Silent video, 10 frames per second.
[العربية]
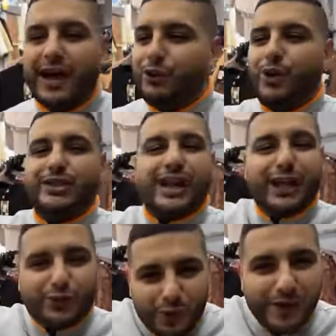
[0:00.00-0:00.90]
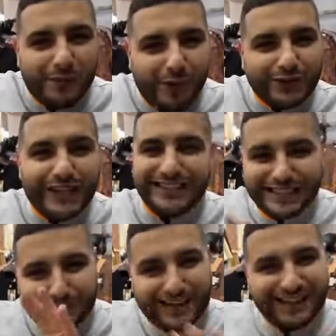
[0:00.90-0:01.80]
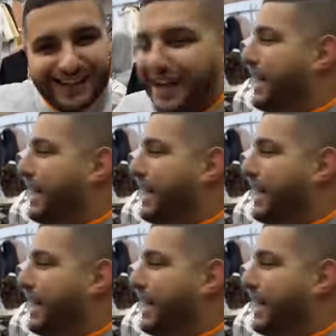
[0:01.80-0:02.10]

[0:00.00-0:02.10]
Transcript: هادو ان شاء الله دومي موج انا جاي مقلق